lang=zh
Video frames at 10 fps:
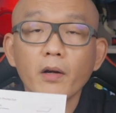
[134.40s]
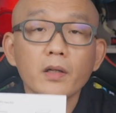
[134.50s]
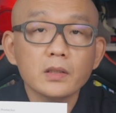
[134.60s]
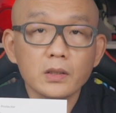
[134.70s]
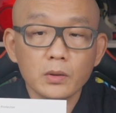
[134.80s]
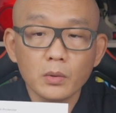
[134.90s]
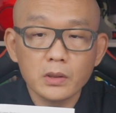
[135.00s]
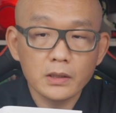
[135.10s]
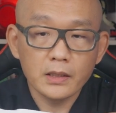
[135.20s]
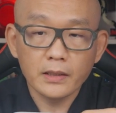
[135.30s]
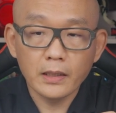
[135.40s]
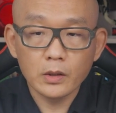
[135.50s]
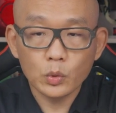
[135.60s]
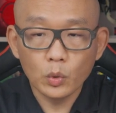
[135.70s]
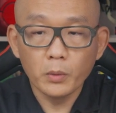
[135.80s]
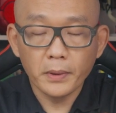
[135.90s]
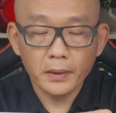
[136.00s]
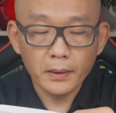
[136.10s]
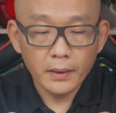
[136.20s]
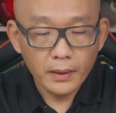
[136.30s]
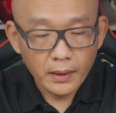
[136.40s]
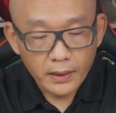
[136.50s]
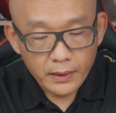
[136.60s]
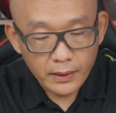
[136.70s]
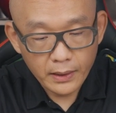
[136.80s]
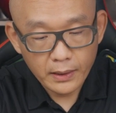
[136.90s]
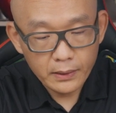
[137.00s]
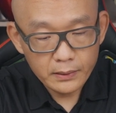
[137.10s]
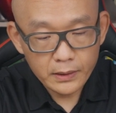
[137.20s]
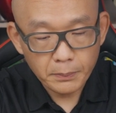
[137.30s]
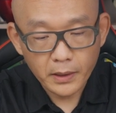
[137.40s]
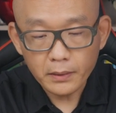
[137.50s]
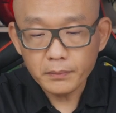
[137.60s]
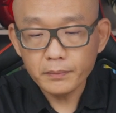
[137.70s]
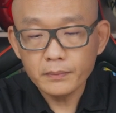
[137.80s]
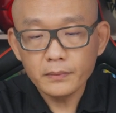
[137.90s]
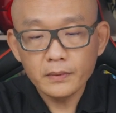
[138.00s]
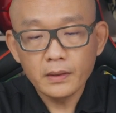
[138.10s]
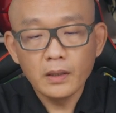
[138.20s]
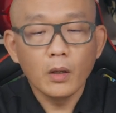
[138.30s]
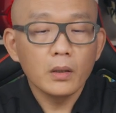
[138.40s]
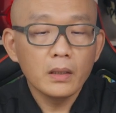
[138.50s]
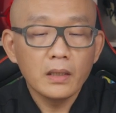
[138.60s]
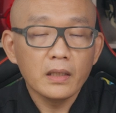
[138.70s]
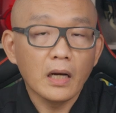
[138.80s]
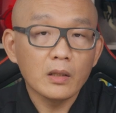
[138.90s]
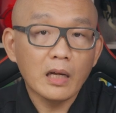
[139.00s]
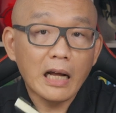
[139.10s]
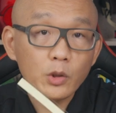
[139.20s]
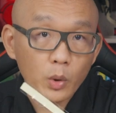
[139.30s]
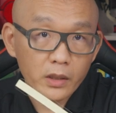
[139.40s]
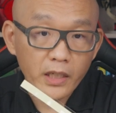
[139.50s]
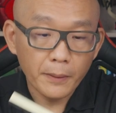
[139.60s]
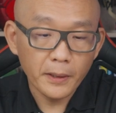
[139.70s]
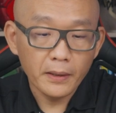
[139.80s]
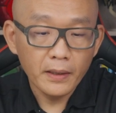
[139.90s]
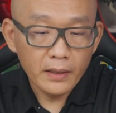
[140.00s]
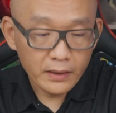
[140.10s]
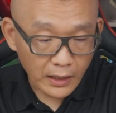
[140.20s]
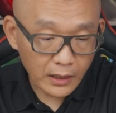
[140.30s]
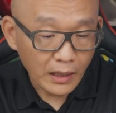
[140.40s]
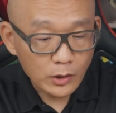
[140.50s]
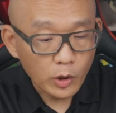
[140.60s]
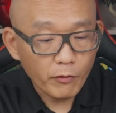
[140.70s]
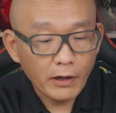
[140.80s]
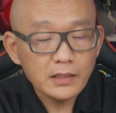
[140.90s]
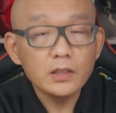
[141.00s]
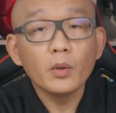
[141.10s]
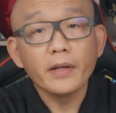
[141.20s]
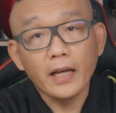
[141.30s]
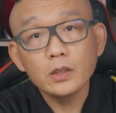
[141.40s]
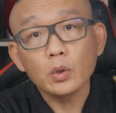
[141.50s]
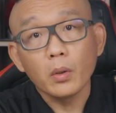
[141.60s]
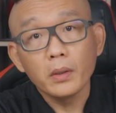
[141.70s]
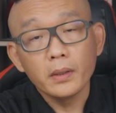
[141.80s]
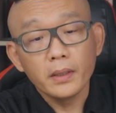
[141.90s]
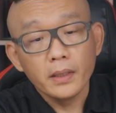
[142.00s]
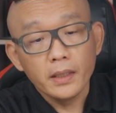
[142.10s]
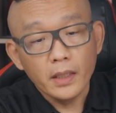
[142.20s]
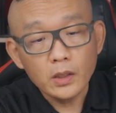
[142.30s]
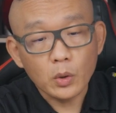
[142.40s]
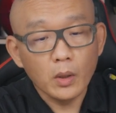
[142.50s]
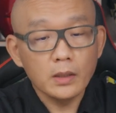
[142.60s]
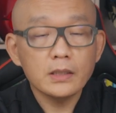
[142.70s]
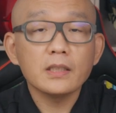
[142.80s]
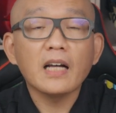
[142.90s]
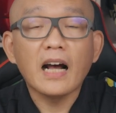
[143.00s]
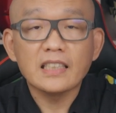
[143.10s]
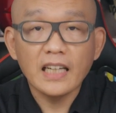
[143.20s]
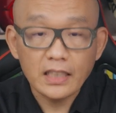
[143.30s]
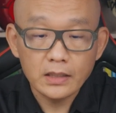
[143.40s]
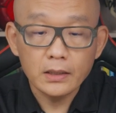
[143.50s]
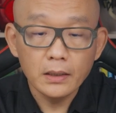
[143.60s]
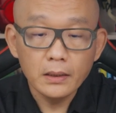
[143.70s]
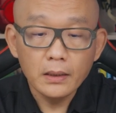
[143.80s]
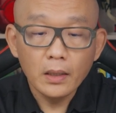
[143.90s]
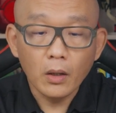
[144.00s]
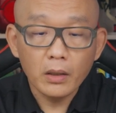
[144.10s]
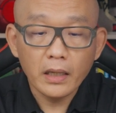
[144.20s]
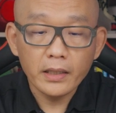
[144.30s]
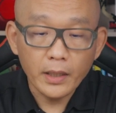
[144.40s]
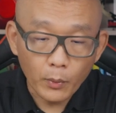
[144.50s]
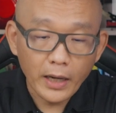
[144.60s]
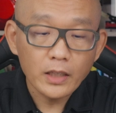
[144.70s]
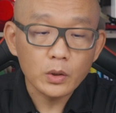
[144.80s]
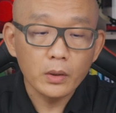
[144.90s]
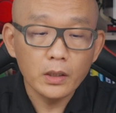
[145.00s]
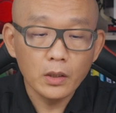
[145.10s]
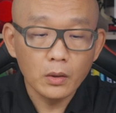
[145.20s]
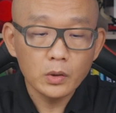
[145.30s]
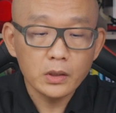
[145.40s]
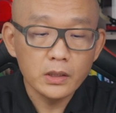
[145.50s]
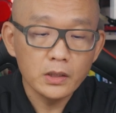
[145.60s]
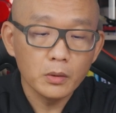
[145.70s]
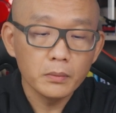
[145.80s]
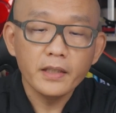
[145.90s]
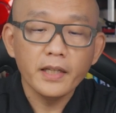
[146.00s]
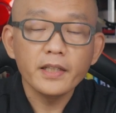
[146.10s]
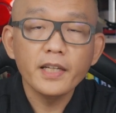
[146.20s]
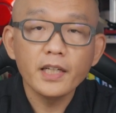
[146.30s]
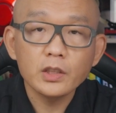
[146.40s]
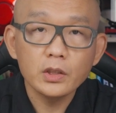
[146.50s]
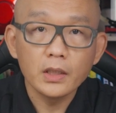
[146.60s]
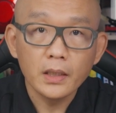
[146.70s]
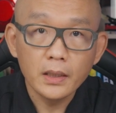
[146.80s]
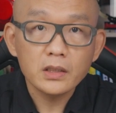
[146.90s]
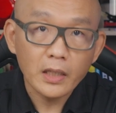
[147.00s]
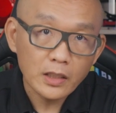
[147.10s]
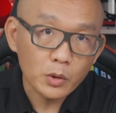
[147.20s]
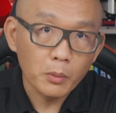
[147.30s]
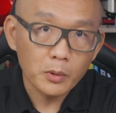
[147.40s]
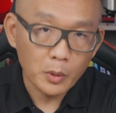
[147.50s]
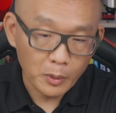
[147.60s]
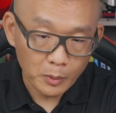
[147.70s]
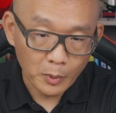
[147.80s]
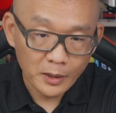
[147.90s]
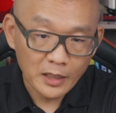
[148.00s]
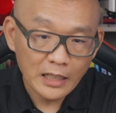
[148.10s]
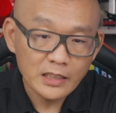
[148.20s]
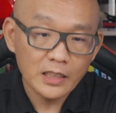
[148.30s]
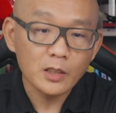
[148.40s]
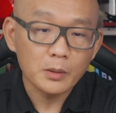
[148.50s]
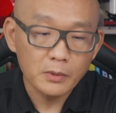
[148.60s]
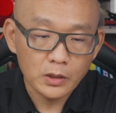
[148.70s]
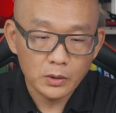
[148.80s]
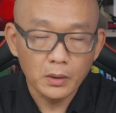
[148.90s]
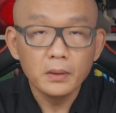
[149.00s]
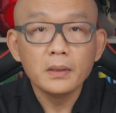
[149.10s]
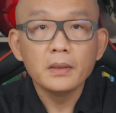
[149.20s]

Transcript: 还有一个使用的简单的说明。那这边，哦，还有它安装贴片。 它的安装方式有两种，一种是卡夹式的，好，那另外一种呢，哈，就是一种粘贴式的。这两种我都为大家介绍怎么使用。